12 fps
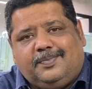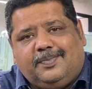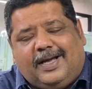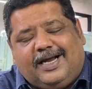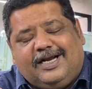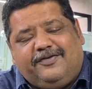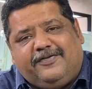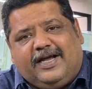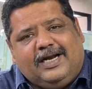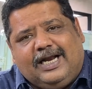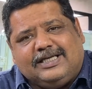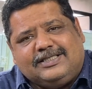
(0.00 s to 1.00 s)

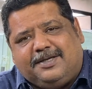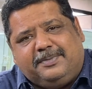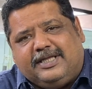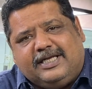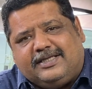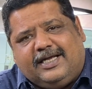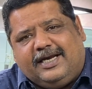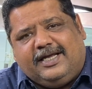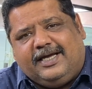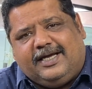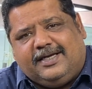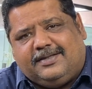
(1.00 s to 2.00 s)
मैग्नीफाइंग ग्लास से भी दिखते
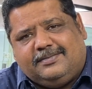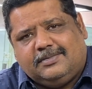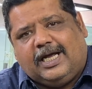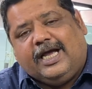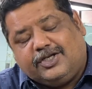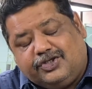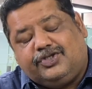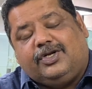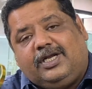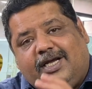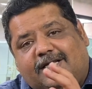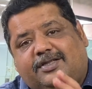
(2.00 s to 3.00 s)
नहीं है
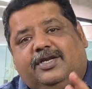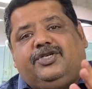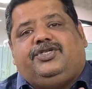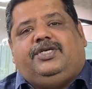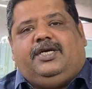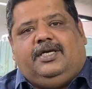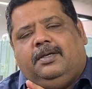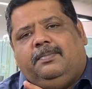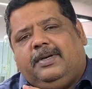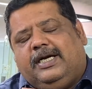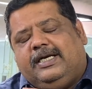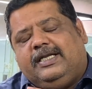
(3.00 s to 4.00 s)
एक्चुअली अदृश्य है
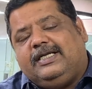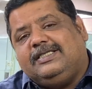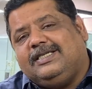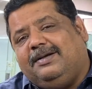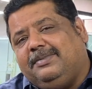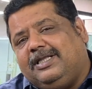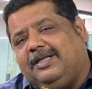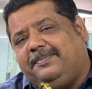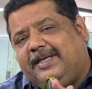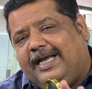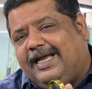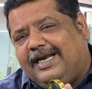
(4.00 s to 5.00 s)
बट इसका मतलब
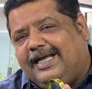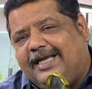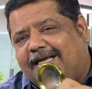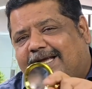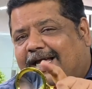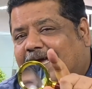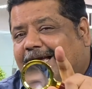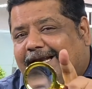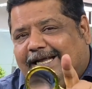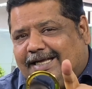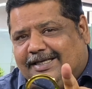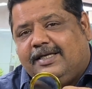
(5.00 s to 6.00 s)
ये नहीं कि है
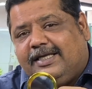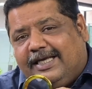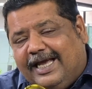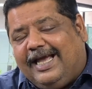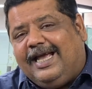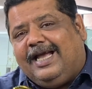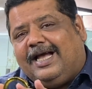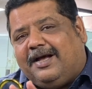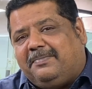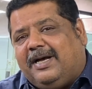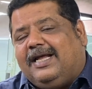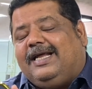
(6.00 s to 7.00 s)
नहीं ये
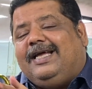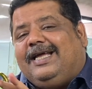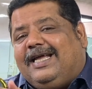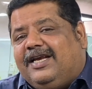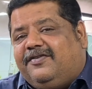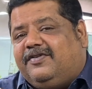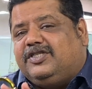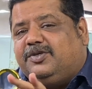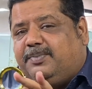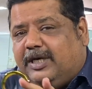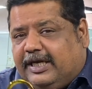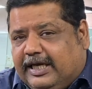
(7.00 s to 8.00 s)
हमारे
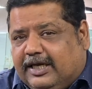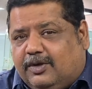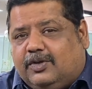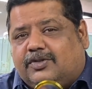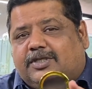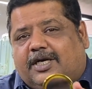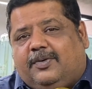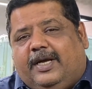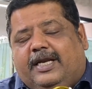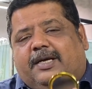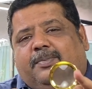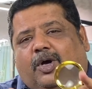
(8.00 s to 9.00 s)
इनविजिबल हीरोज
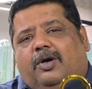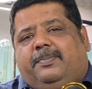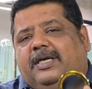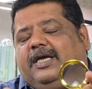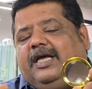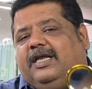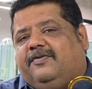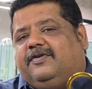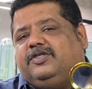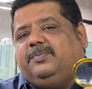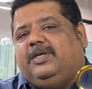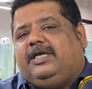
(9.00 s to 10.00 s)
एक्वेरियम हॉबी के
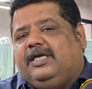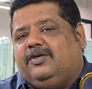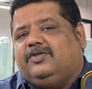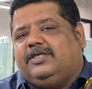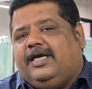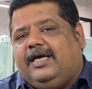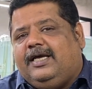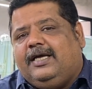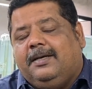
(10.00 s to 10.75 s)
इनविजिबल हीरोज है